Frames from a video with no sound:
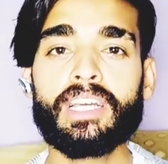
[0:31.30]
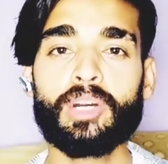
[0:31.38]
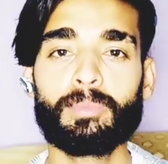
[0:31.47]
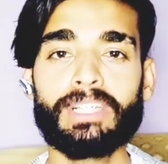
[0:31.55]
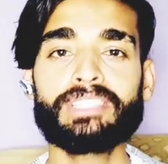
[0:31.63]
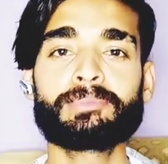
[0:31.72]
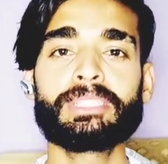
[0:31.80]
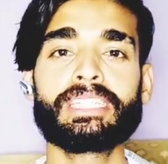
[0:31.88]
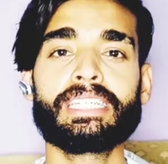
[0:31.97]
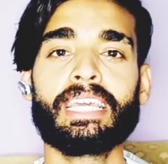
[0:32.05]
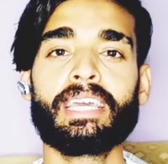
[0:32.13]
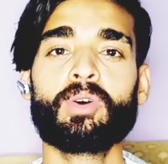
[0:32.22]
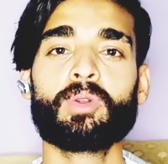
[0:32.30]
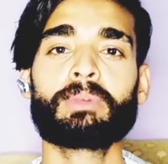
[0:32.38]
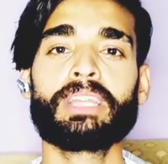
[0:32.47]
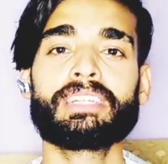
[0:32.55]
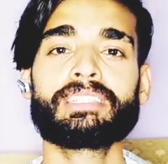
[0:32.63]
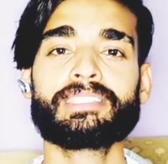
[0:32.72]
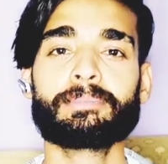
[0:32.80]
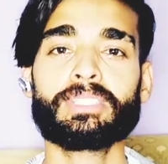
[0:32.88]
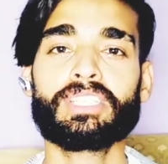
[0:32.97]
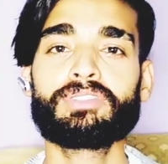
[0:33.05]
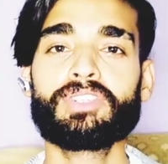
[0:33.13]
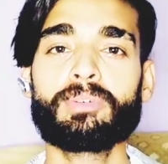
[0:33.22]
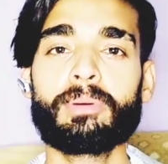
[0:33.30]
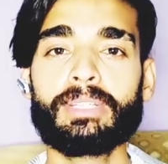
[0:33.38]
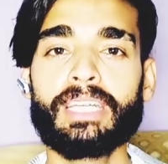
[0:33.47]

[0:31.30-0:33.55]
कमेंट्स भी किए और मैंने जैसे पिछली वीडियो में